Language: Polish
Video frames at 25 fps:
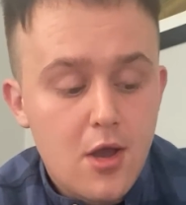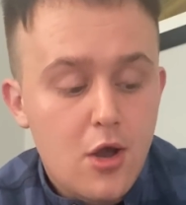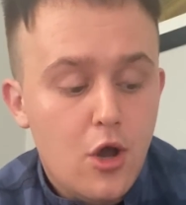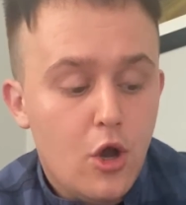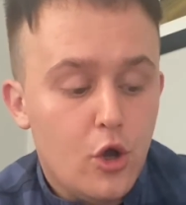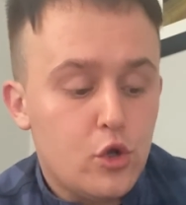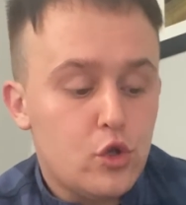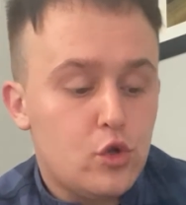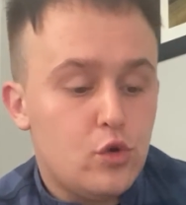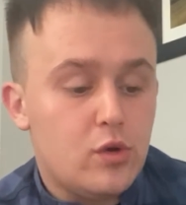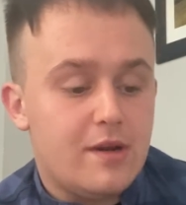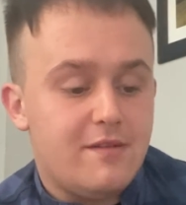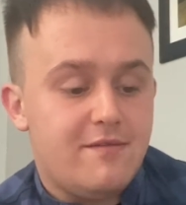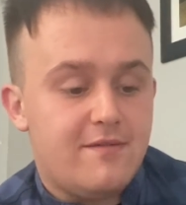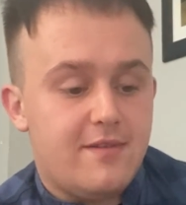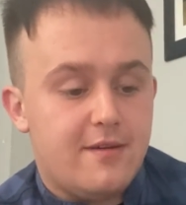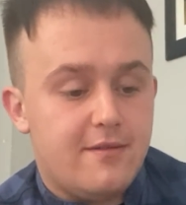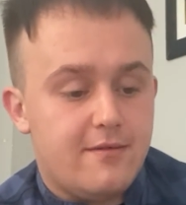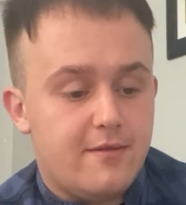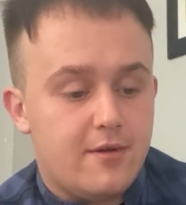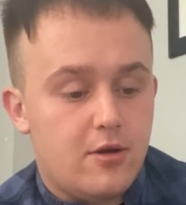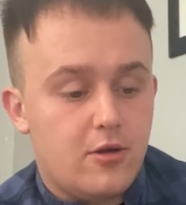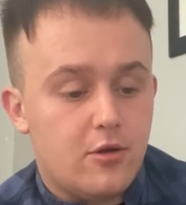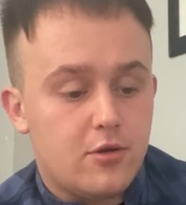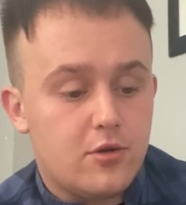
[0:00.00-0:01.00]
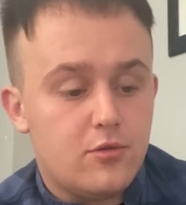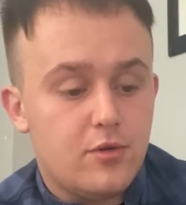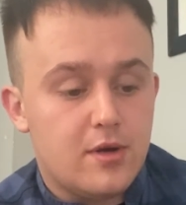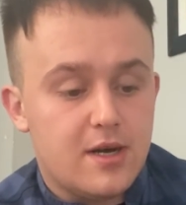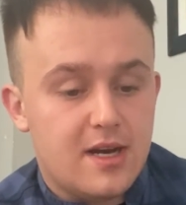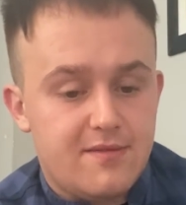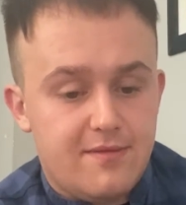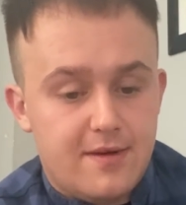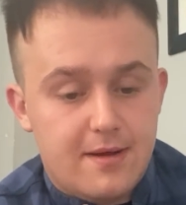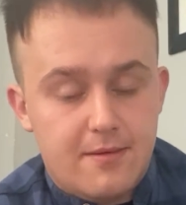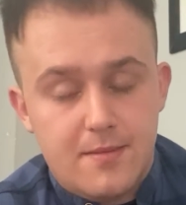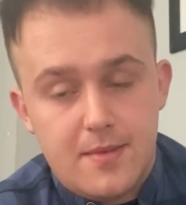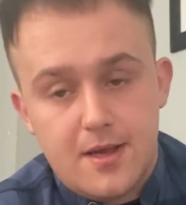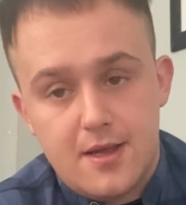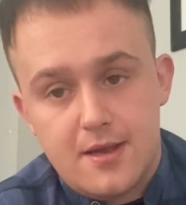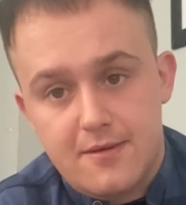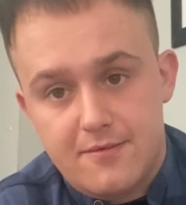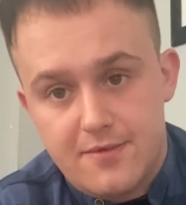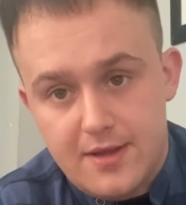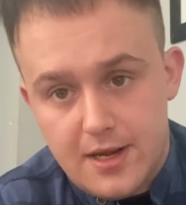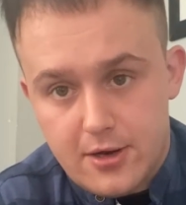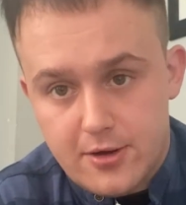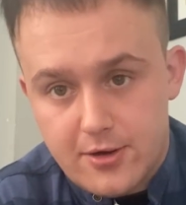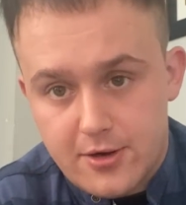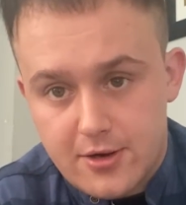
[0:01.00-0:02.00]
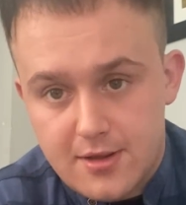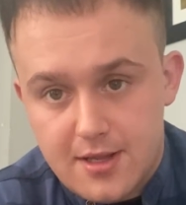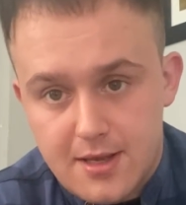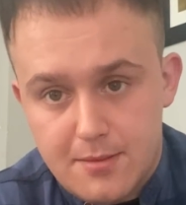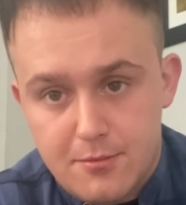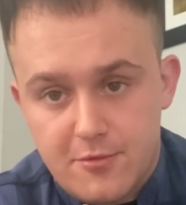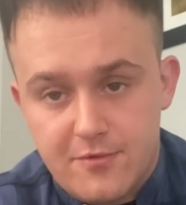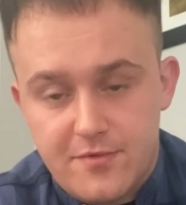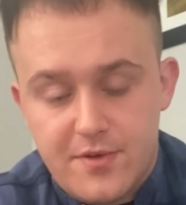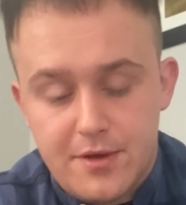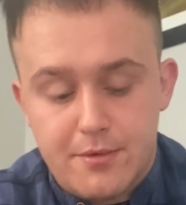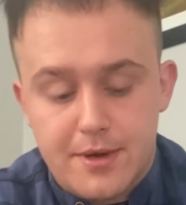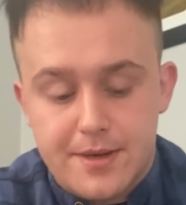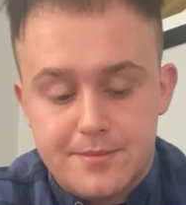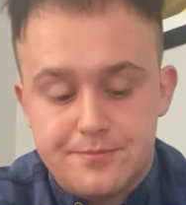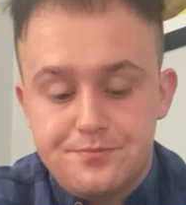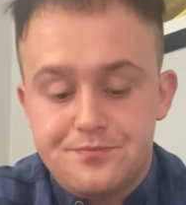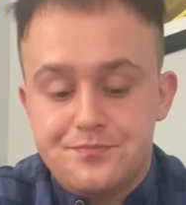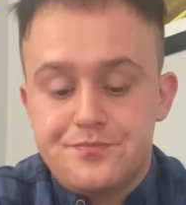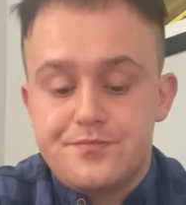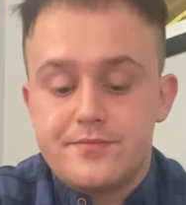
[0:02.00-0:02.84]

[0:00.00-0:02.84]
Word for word: o, którym wam, o których Wam e, wielokrotnie mówiłem.